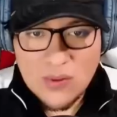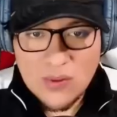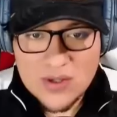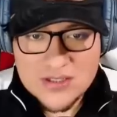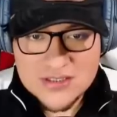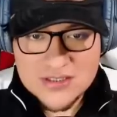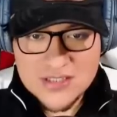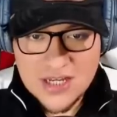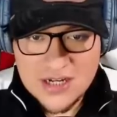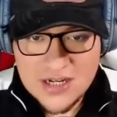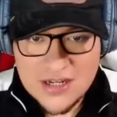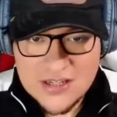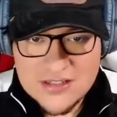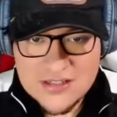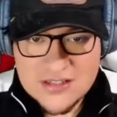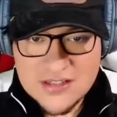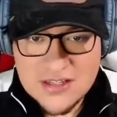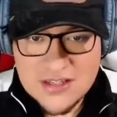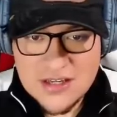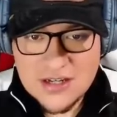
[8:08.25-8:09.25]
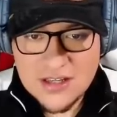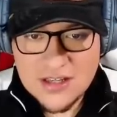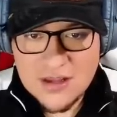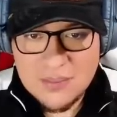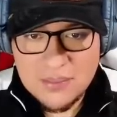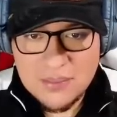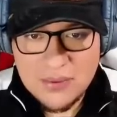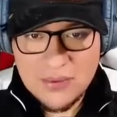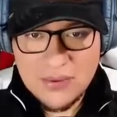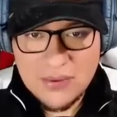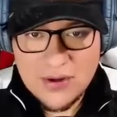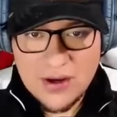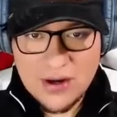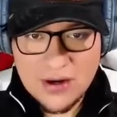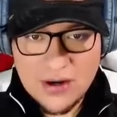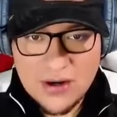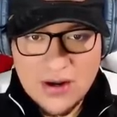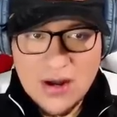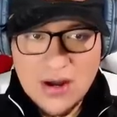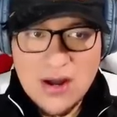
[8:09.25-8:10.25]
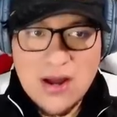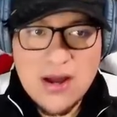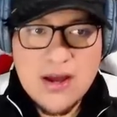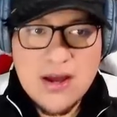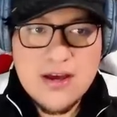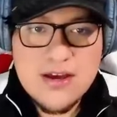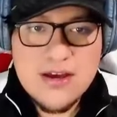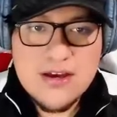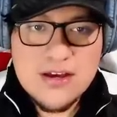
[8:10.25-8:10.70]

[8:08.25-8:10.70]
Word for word: hacia la izquierda por acá.